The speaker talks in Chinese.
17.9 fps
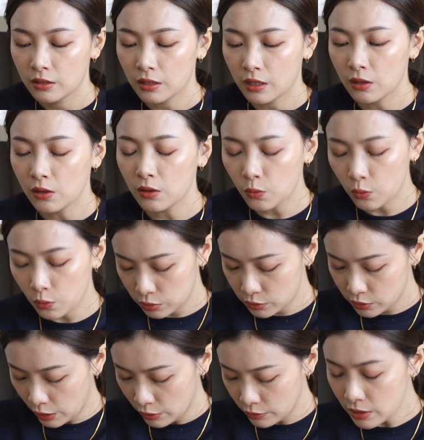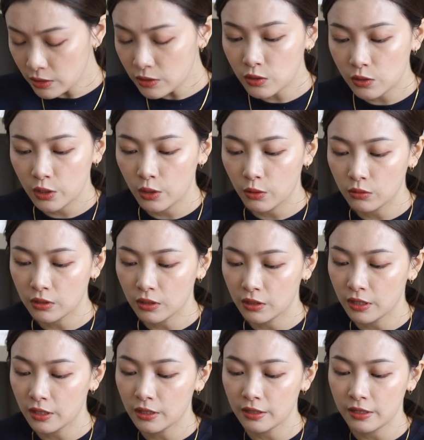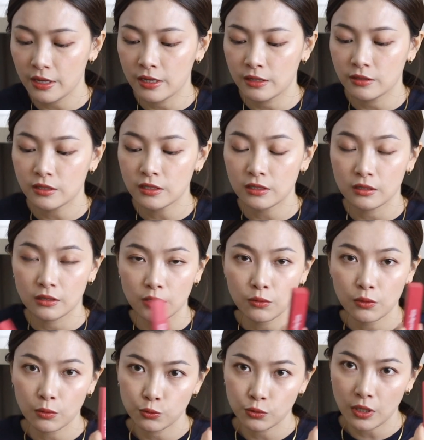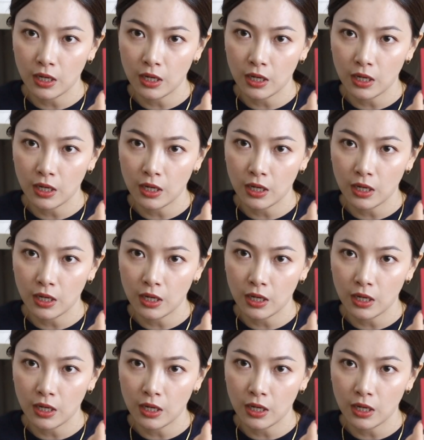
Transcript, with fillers: 然后我好像只留了一个颜色，因为我觉